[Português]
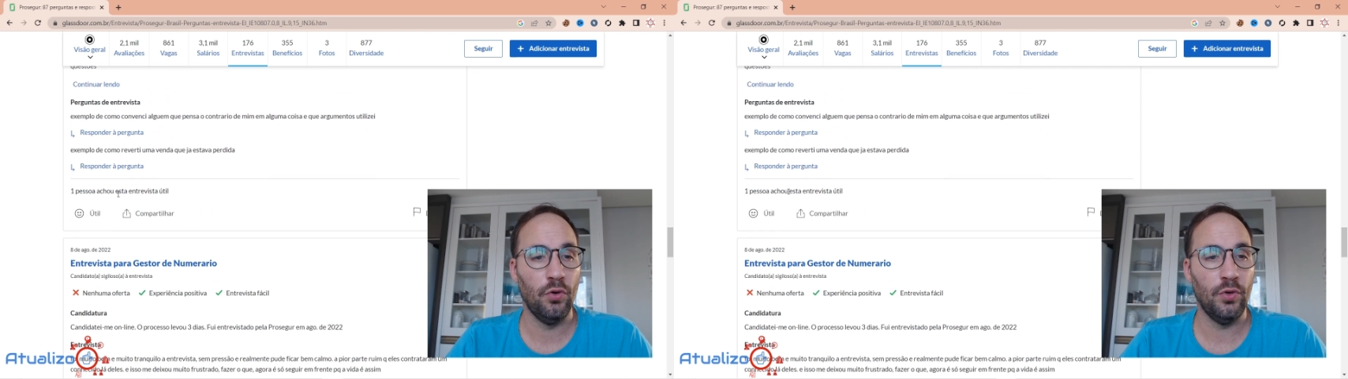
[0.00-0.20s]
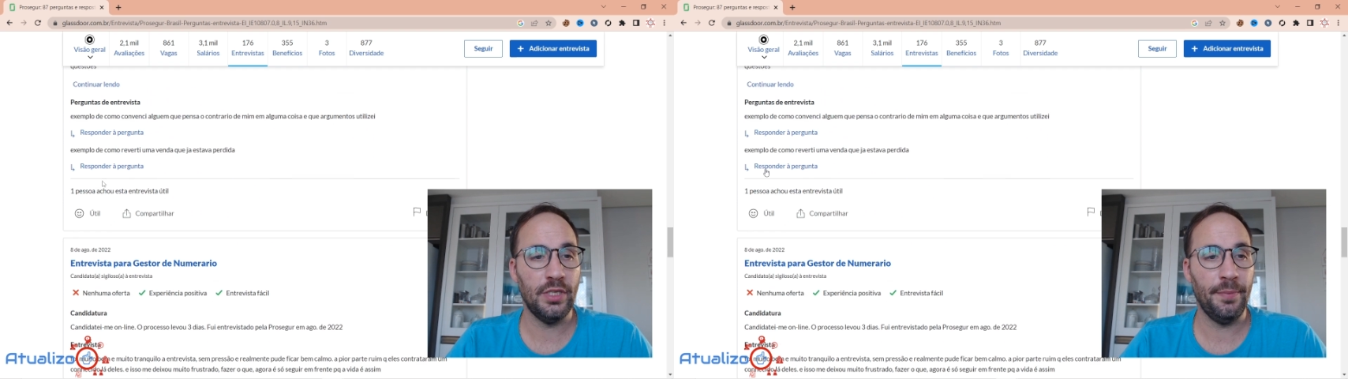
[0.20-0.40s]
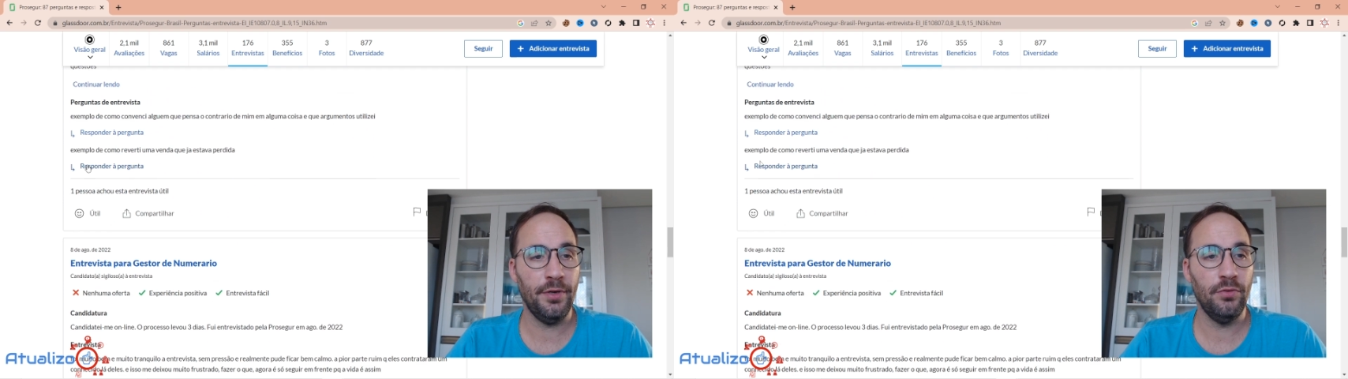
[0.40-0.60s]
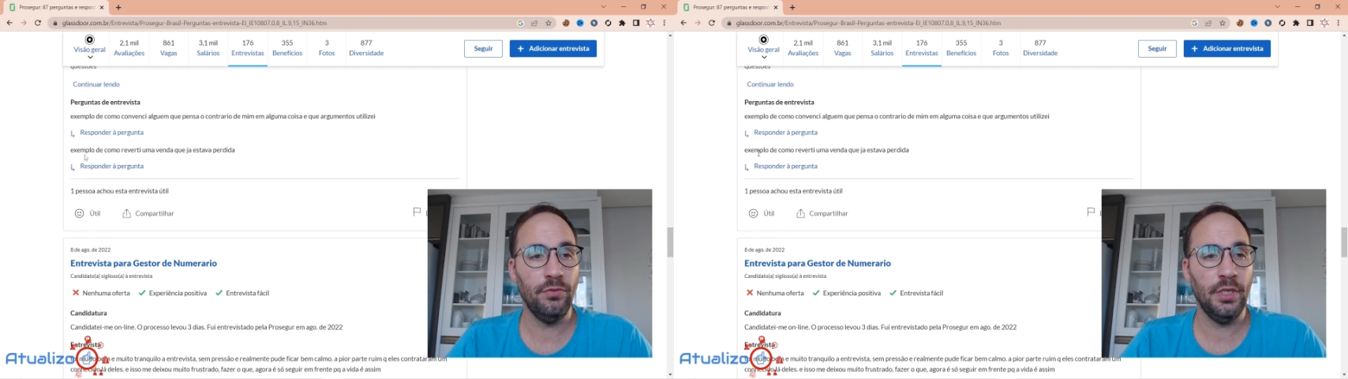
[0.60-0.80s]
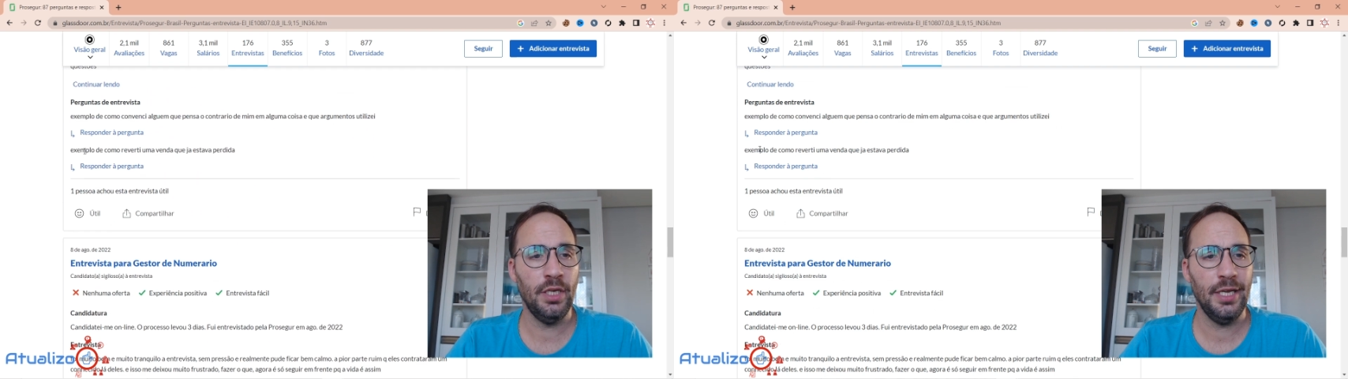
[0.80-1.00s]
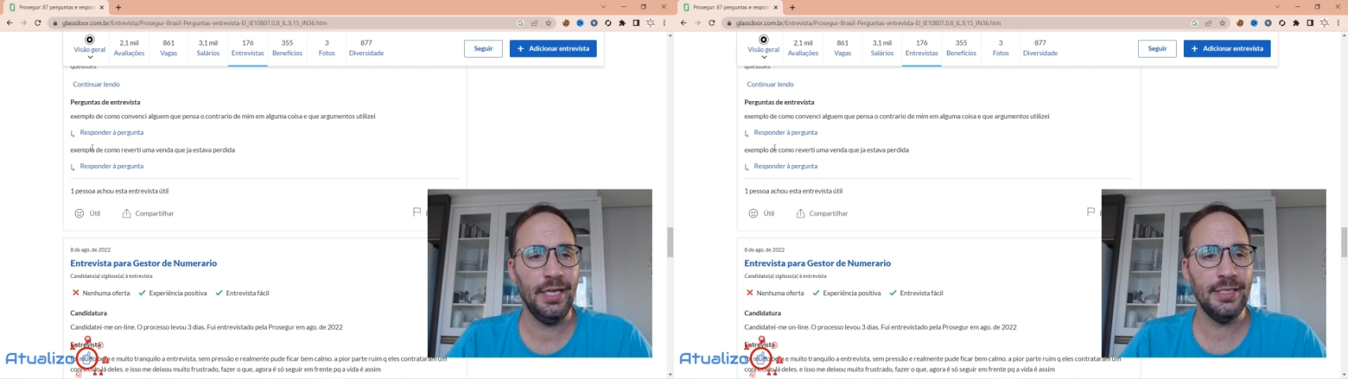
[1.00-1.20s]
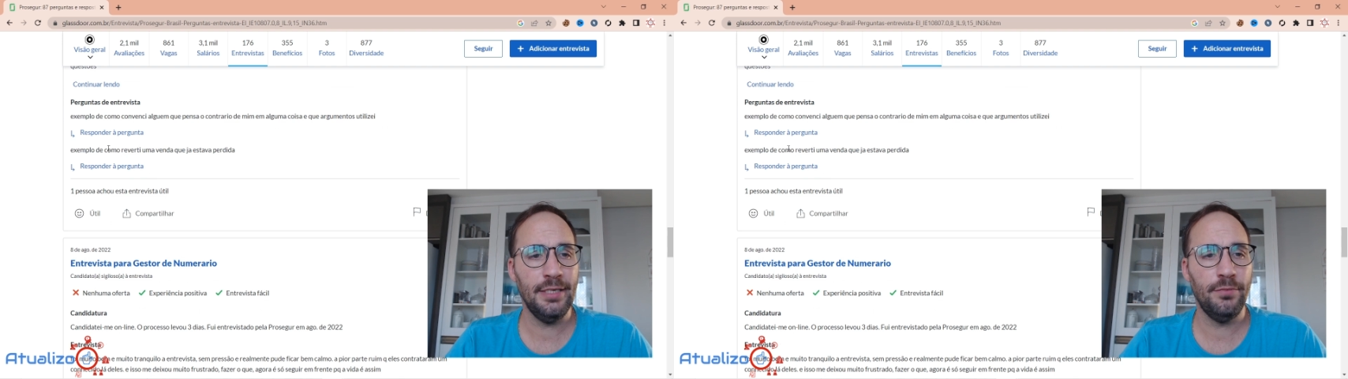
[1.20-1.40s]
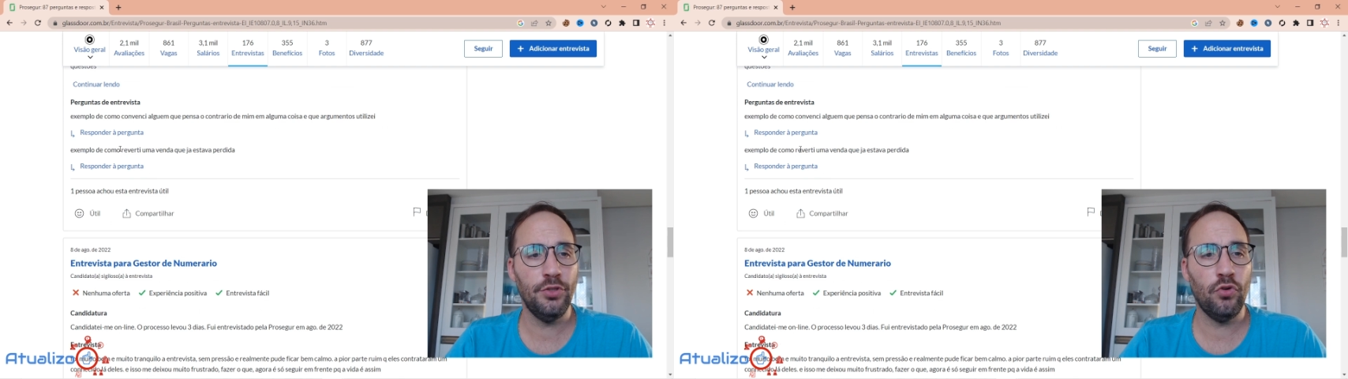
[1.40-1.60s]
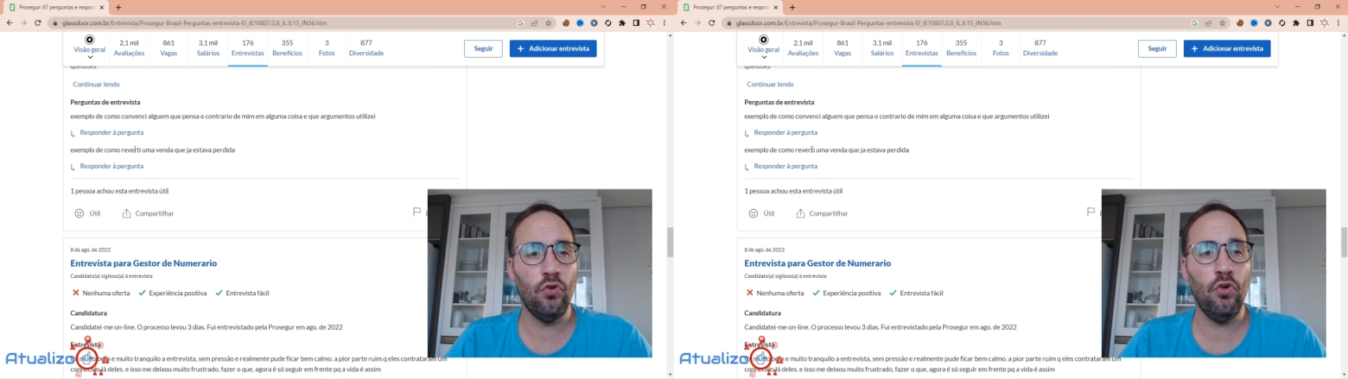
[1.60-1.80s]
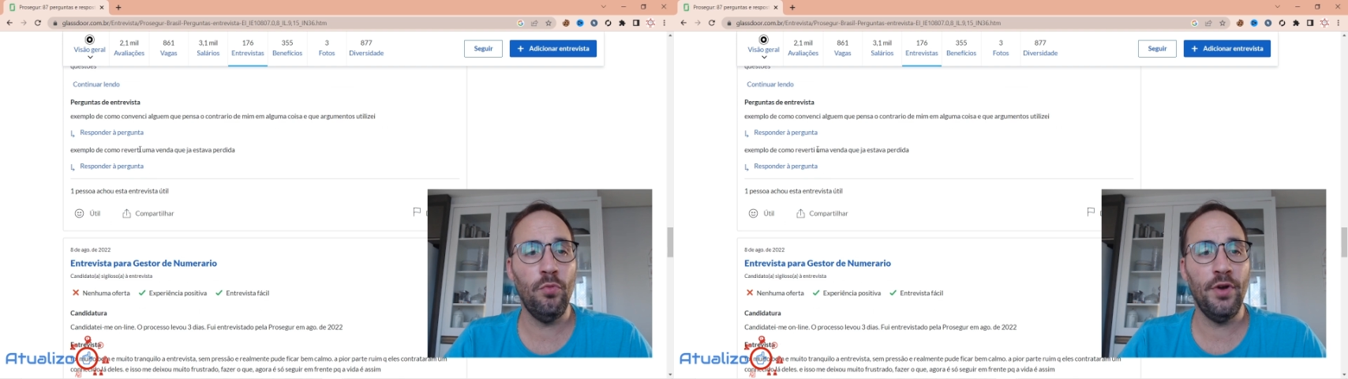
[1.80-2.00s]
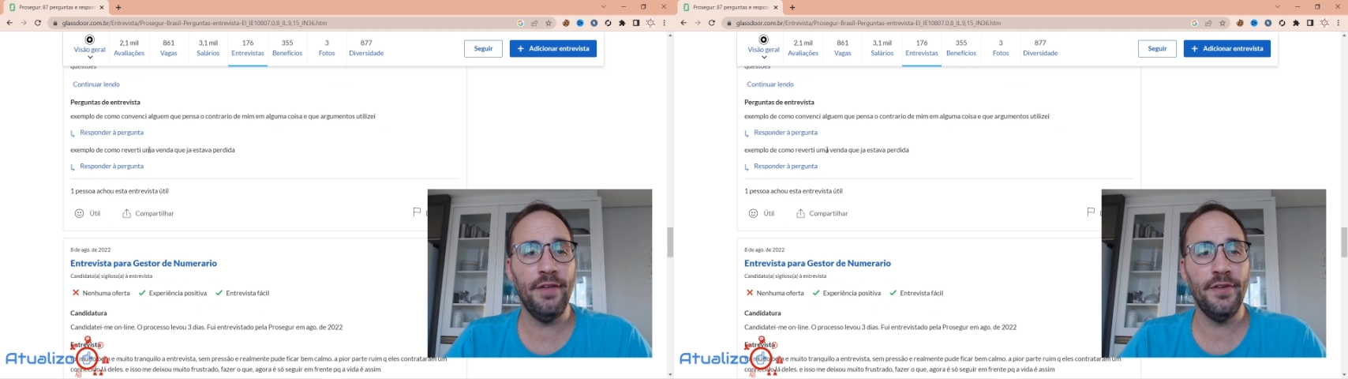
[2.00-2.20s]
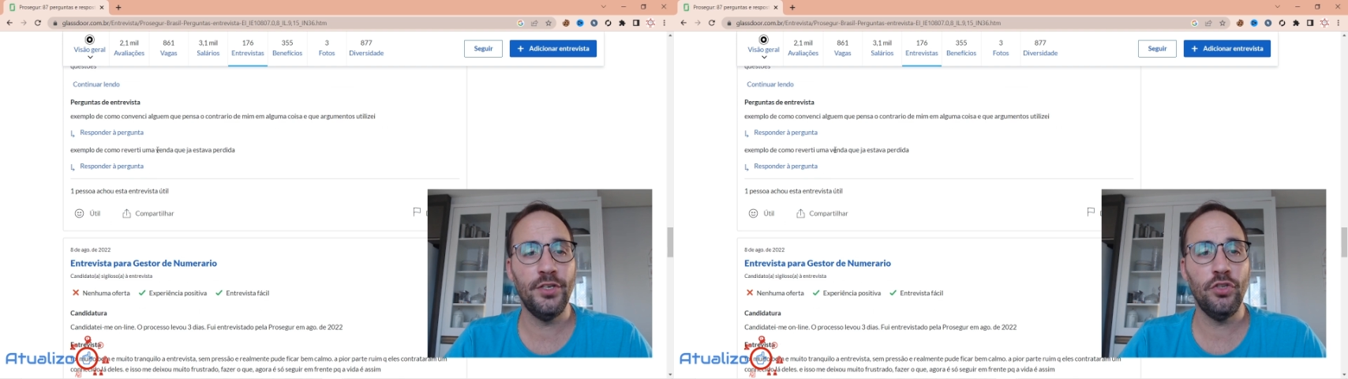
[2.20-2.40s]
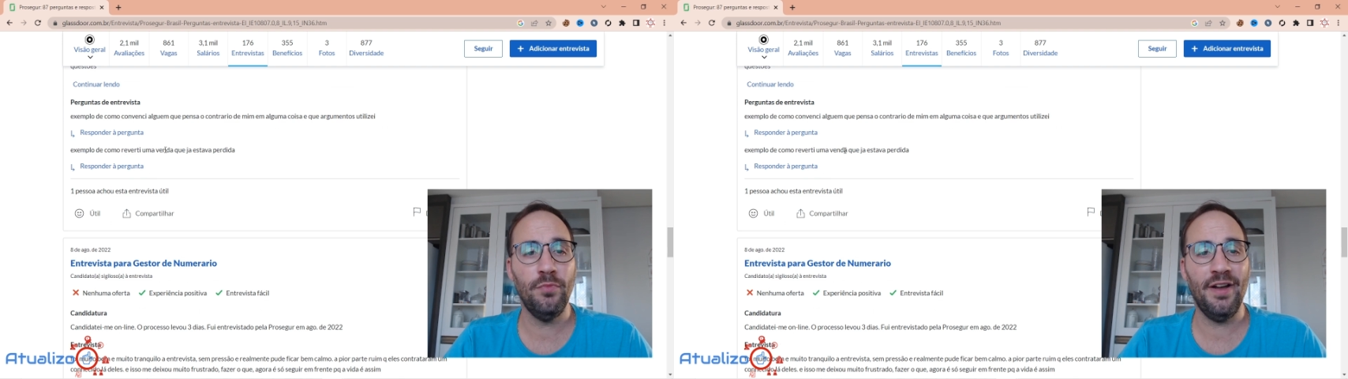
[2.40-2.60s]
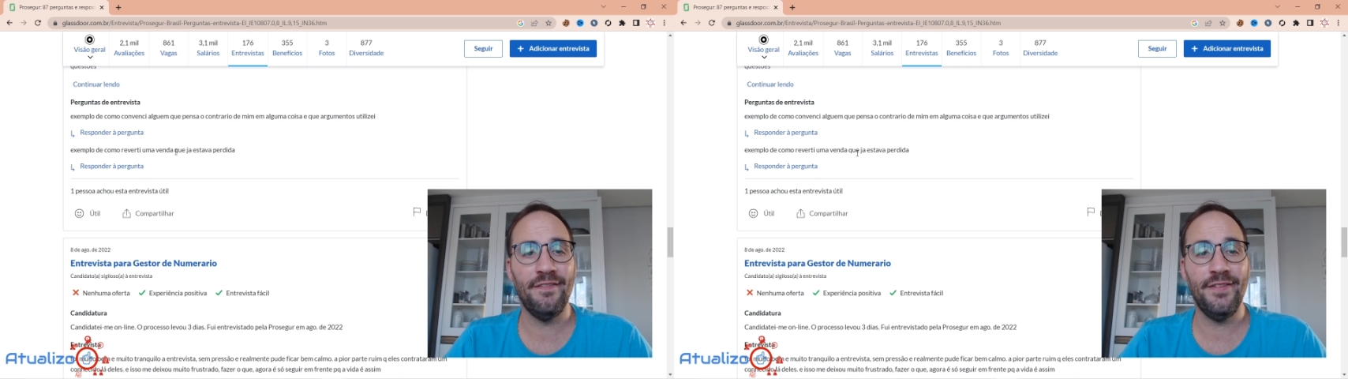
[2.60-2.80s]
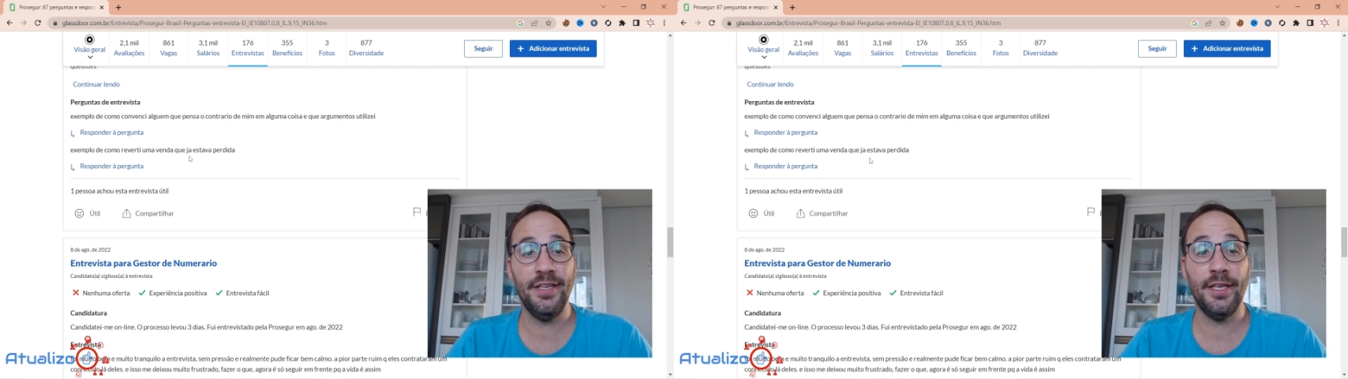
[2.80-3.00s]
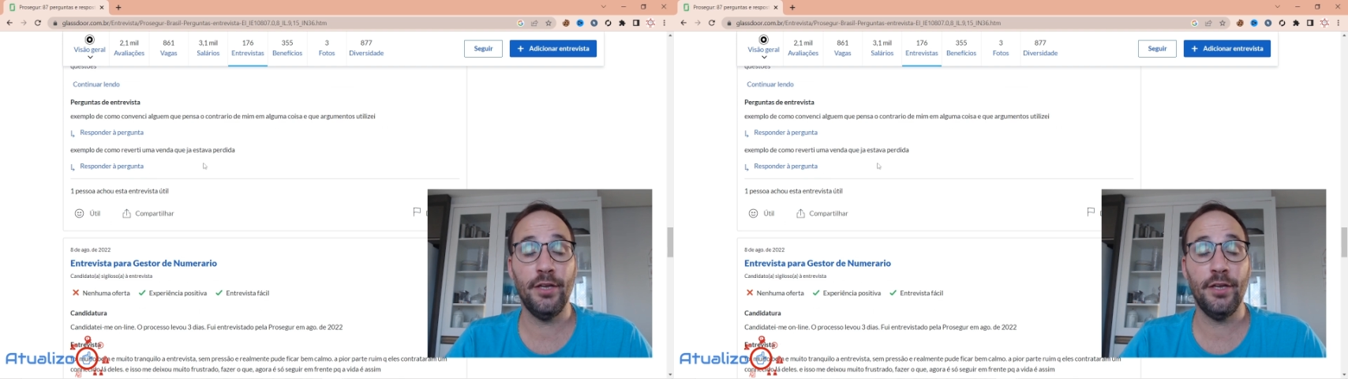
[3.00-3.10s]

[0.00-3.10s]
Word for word: Outra pergunta, exemplo de como revertir uma venda